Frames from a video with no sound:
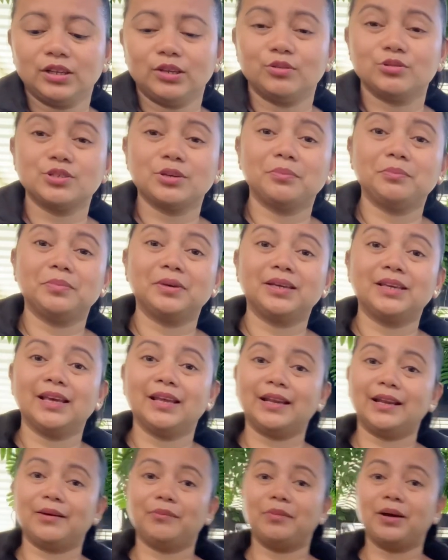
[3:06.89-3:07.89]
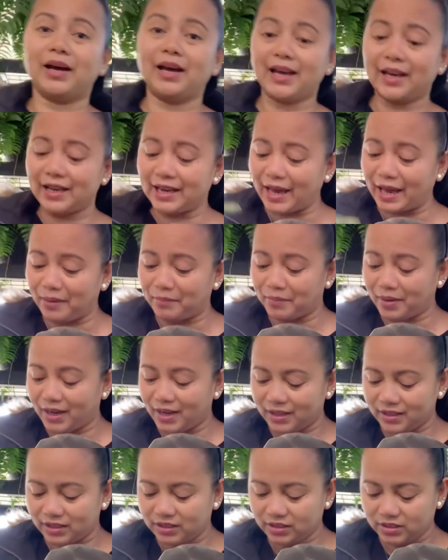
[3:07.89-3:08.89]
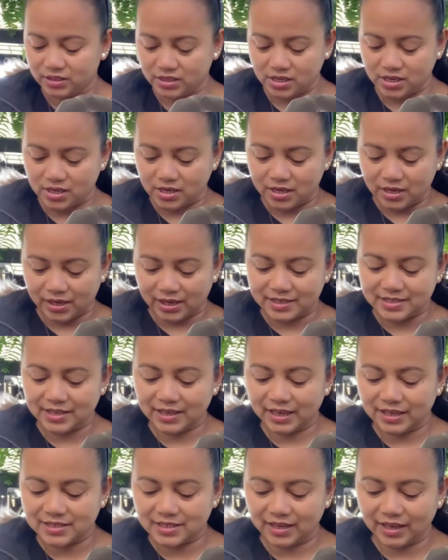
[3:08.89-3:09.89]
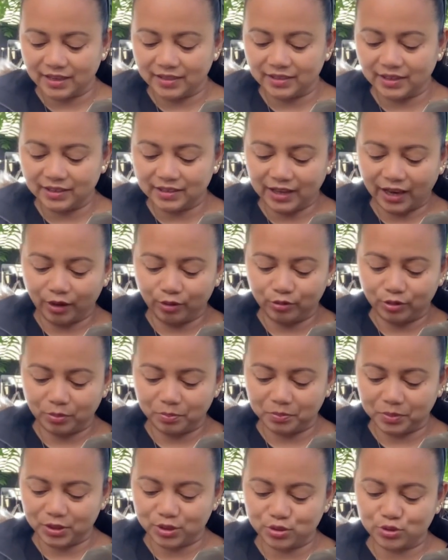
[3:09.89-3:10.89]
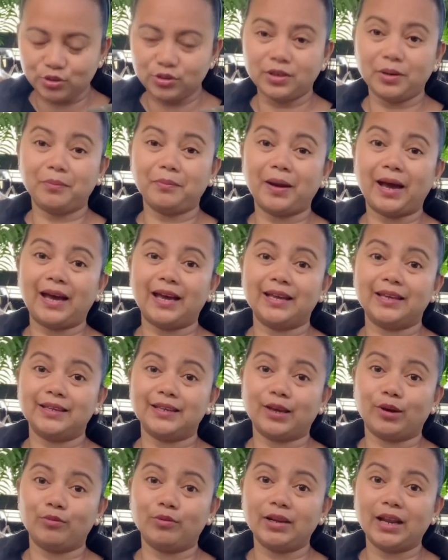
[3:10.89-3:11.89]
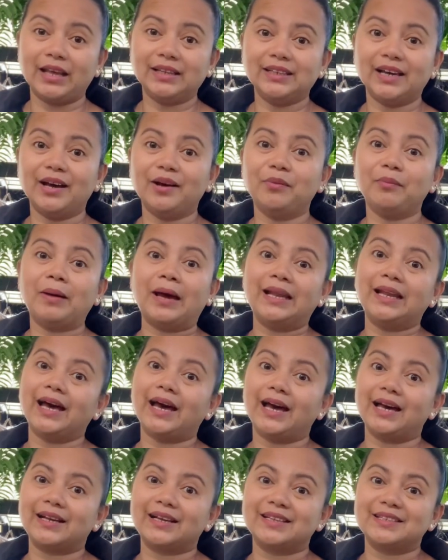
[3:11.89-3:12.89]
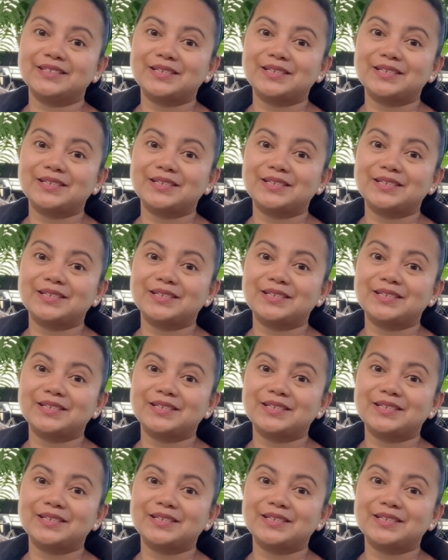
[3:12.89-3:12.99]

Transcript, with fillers: daw siyang bigyan ng mga halaman. Kasi nga sinendan niya ako ng picture ng bahay niya. Wala na ngang malakaran